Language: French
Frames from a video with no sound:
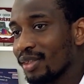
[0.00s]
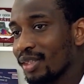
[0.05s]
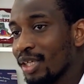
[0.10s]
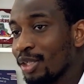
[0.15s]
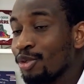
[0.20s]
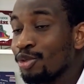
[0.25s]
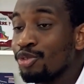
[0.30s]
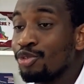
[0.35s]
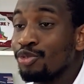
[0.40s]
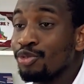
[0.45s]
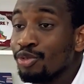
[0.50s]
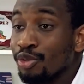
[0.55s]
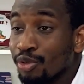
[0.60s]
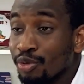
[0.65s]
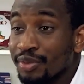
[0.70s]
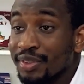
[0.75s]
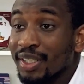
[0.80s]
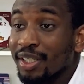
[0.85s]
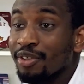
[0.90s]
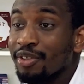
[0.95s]
Un autre jour,
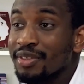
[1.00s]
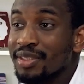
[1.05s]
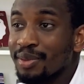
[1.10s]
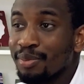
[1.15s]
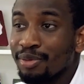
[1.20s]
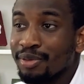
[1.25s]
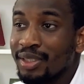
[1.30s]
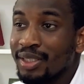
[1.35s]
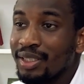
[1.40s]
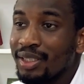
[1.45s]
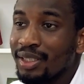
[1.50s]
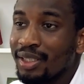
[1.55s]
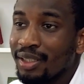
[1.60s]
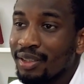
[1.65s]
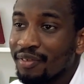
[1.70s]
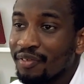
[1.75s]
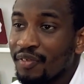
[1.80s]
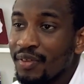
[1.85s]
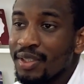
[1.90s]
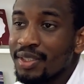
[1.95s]
concernant ses petits
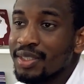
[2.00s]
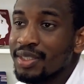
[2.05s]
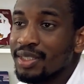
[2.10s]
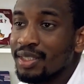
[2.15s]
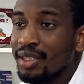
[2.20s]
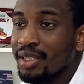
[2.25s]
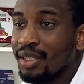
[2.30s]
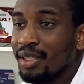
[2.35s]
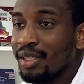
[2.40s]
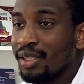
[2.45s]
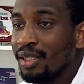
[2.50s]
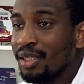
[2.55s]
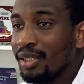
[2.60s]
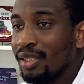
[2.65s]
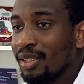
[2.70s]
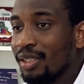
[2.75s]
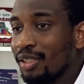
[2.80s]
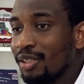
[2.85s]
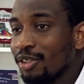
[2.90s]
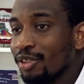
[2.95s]
fils,
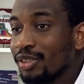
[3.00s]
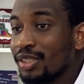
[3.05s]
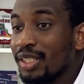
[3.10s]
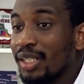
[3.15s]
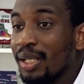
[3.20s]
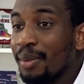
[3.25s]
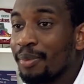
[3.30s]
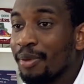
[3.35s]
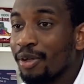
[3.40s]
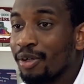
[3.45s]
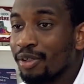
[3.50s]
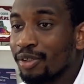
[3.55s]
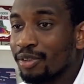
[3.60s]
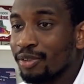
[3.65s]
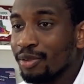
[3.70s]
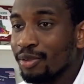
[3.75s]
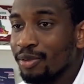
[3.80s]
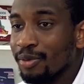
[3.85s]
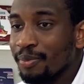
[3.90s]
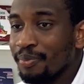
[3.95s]
quand il apprend
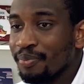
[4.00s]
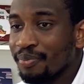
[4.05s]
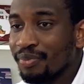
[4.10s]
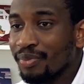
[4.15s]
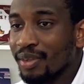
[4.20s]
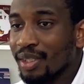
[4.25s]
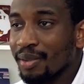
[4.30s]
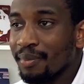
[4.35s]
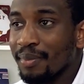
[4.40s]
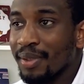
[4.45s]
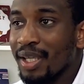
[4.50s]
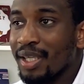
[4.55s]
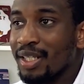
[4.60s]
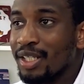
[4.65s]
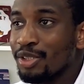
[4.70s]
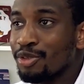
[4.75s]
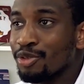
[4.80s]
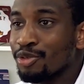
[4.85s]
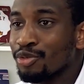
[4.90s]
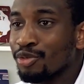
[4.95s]
que ben,
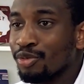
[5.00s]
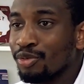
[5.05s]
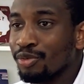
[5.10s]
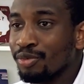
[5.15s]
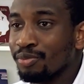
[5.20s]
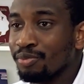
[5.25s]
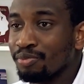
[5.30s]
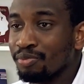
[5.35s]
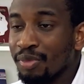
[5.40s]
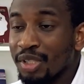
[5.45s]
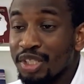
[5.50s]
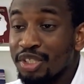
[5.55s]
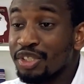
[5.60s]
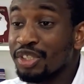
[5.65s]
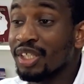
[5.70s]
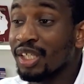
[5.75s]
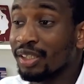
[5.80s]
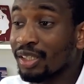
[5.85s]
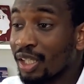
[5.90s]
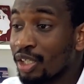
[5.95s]
ils se sont, mais ben, ils
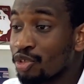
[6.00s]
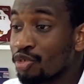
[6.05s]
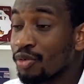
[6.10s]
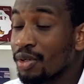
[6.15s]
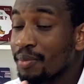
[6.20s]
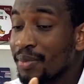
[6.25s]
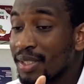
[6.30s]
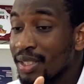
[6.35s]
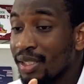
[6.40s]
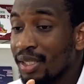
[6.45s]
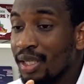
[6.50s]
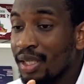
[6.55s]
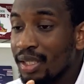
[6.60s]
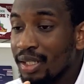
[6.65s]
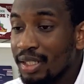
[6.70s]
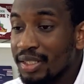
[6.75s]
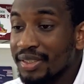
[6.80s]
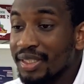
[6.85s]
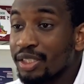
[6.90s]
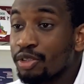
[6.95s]
étaient en train de jouer, mais
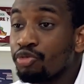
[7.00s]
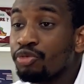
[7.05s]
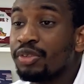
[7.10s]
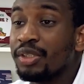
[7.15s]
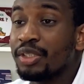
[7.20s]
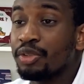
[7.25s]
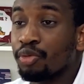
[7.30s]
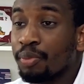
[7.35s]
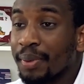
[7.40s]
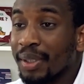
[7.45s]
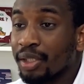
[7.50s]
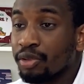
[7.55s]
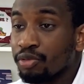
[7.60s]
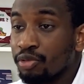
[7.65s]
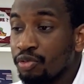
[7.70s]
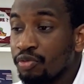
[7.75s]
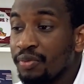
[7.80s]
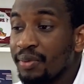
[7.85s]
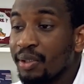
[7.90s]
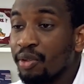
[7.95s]
les adultes les ont perdus
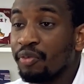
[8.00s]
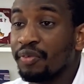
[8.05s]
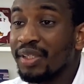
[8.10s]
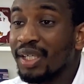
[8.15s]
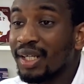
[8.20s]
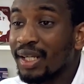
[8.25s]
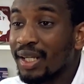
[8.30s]
de vue et on vient